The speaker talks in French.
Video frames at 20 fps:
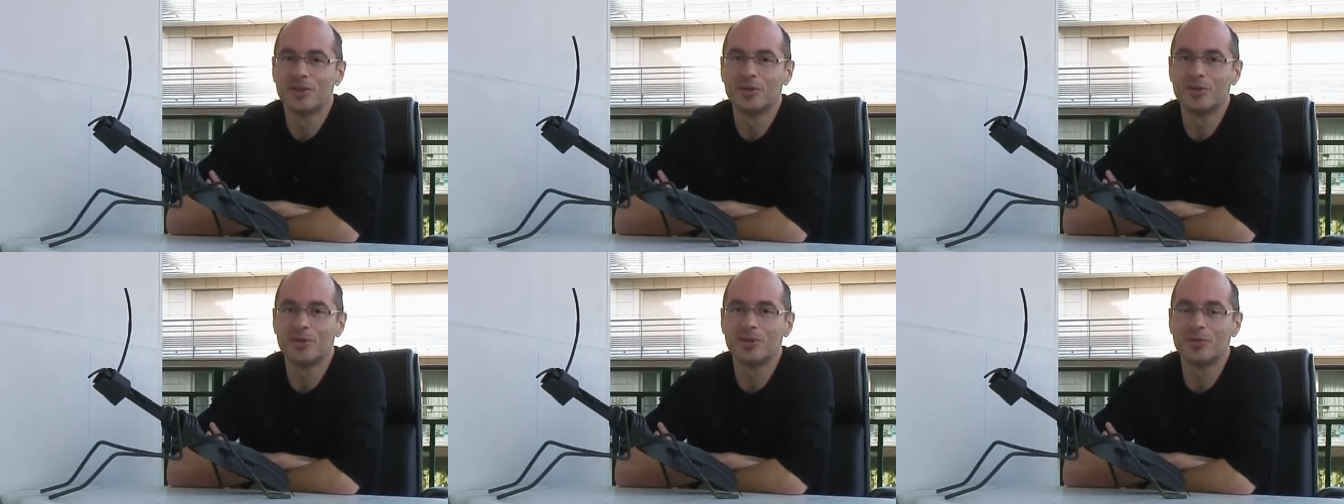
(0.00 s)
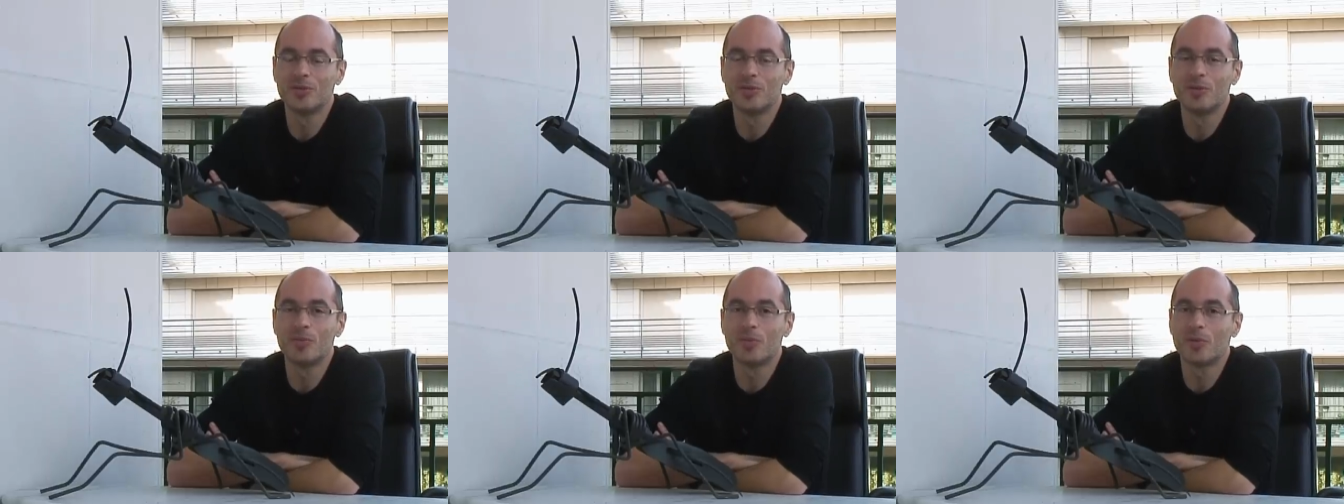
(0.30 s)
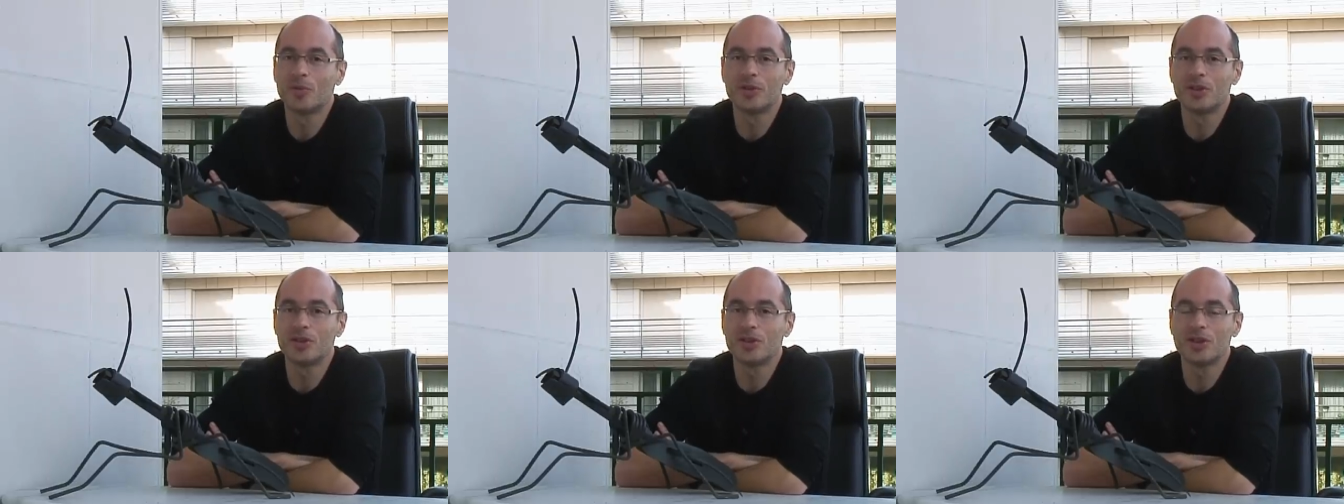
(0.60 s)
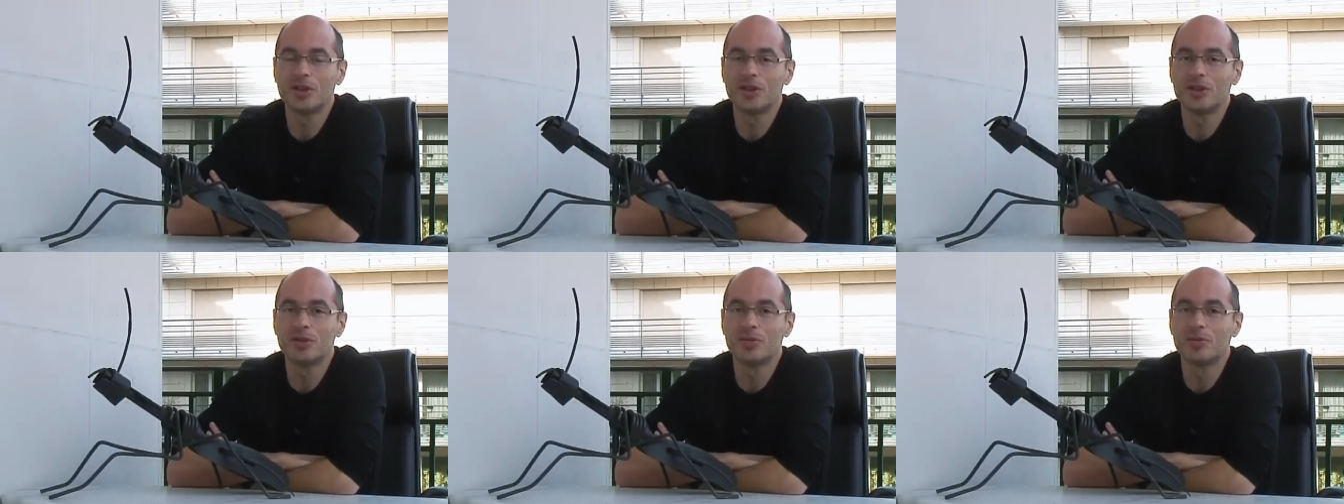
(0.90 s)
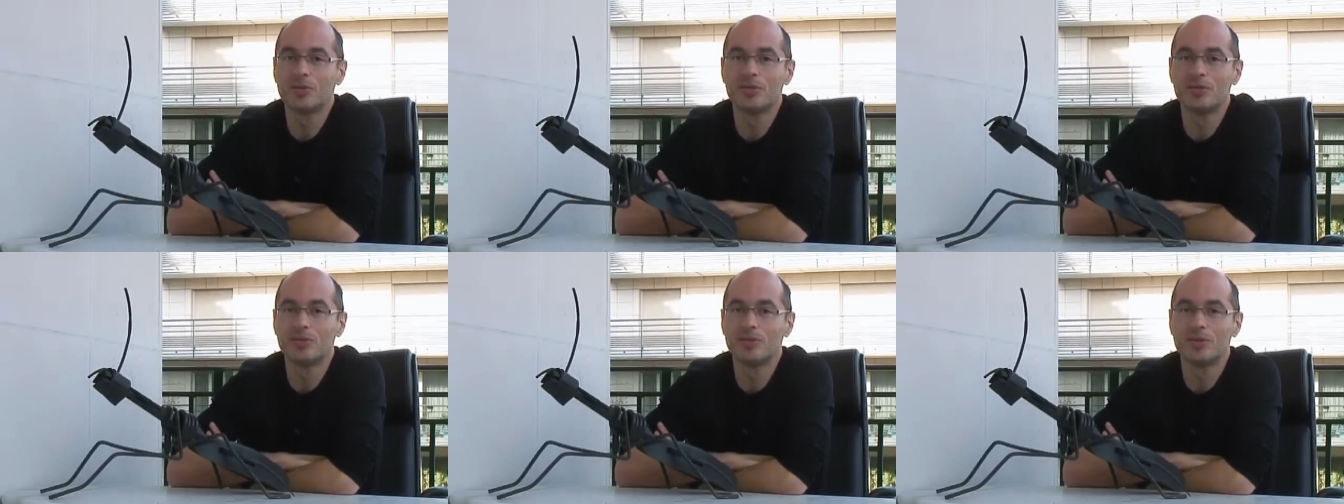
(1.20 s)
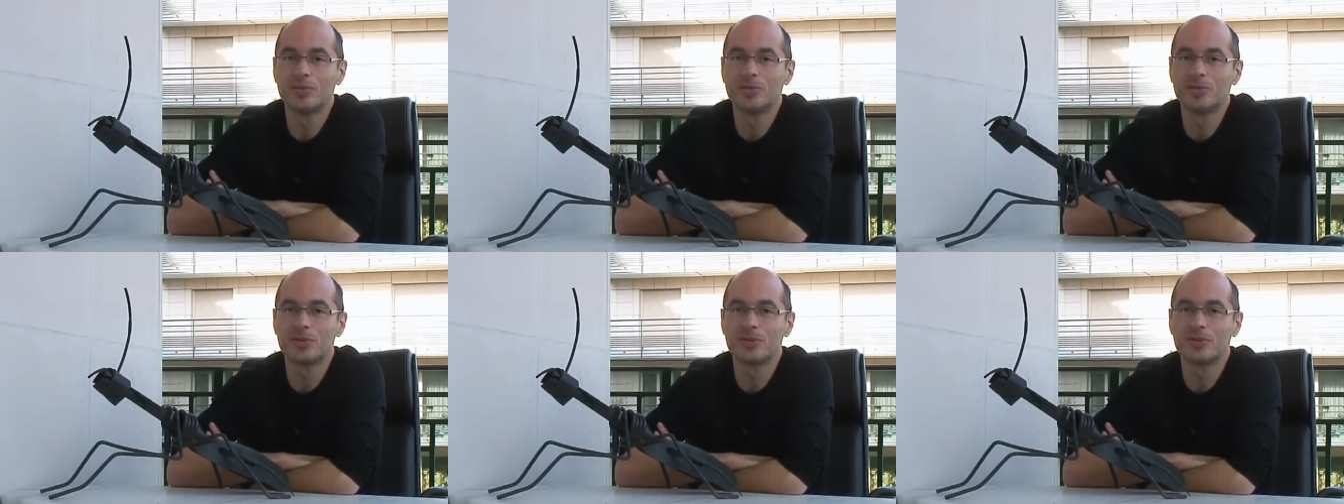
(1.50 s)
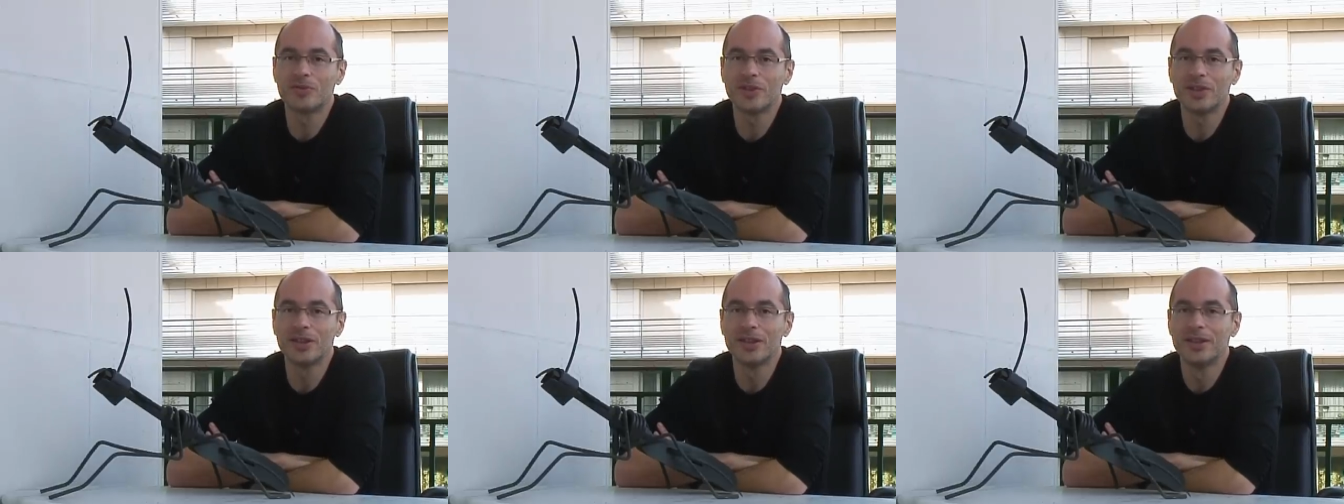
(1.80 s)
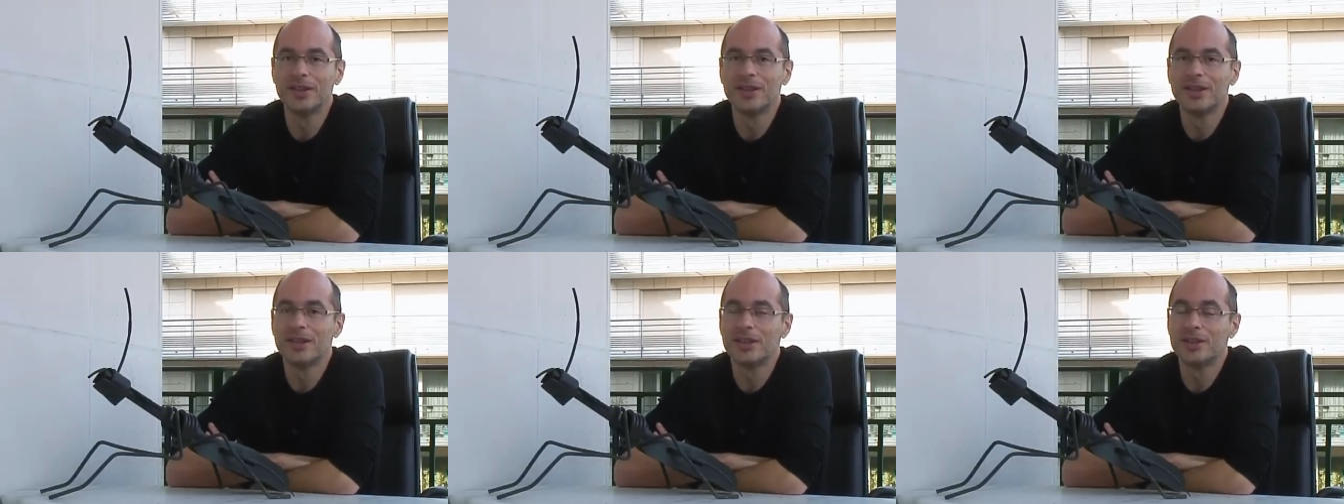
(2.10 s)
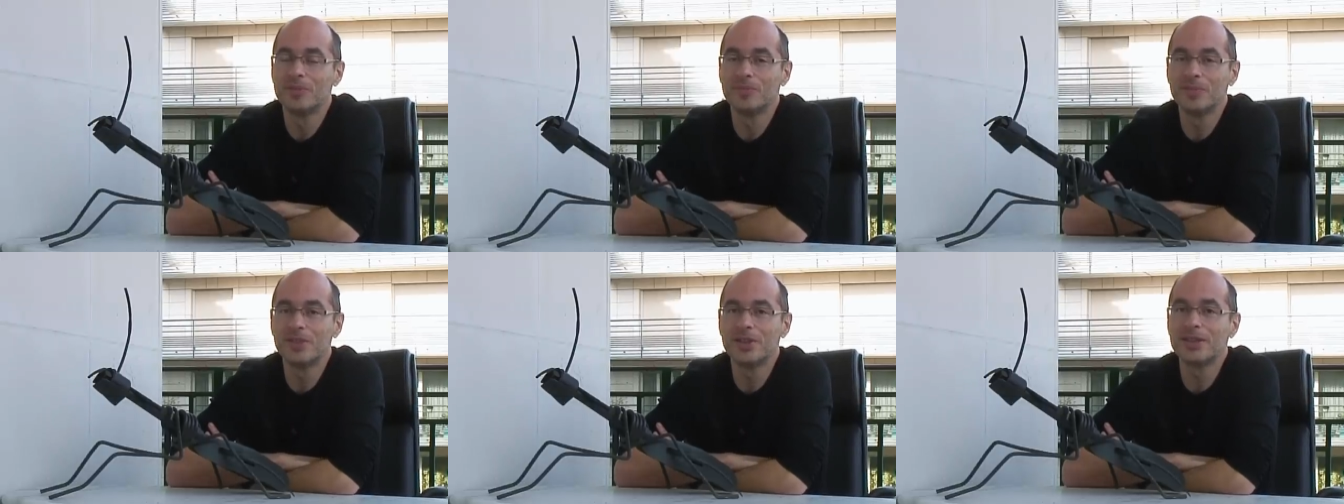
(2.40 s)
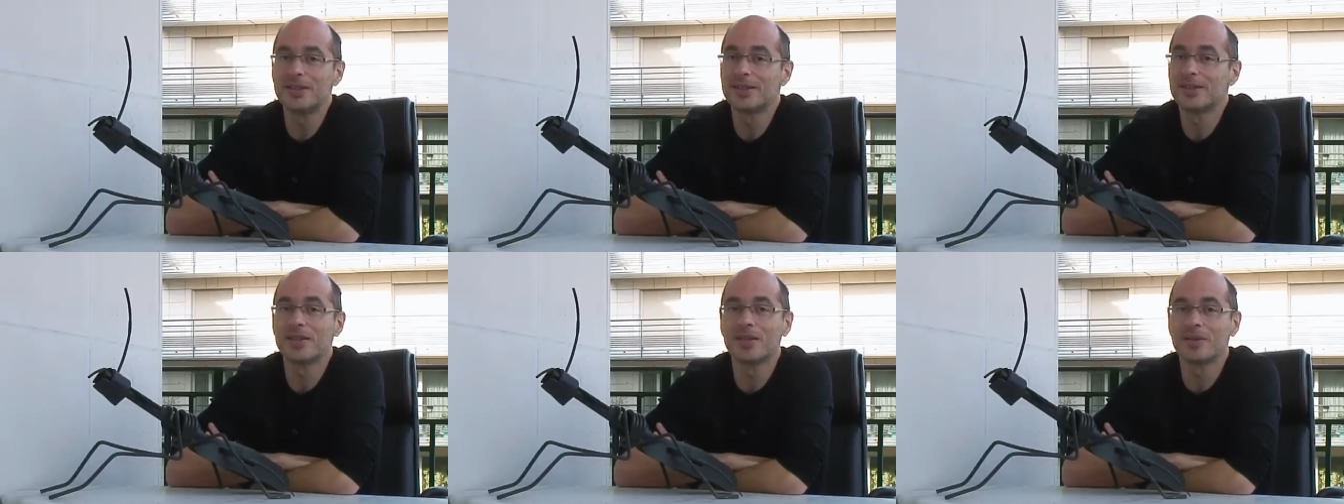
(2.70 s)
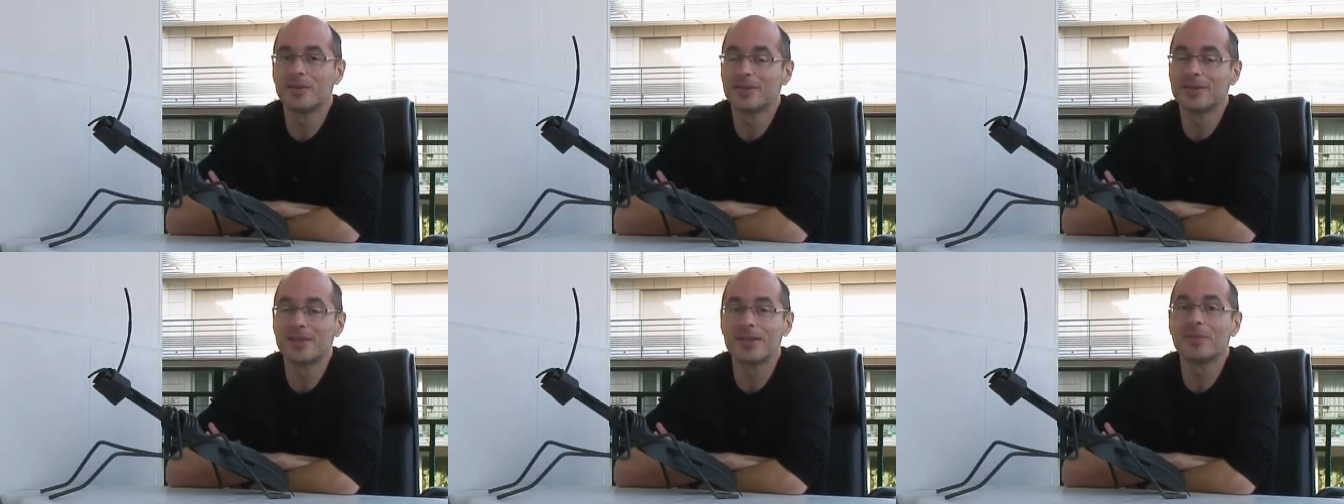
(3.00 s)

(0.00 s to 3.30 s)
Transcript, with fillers: de, me protéger de, de, me sauver. Il me dit C'est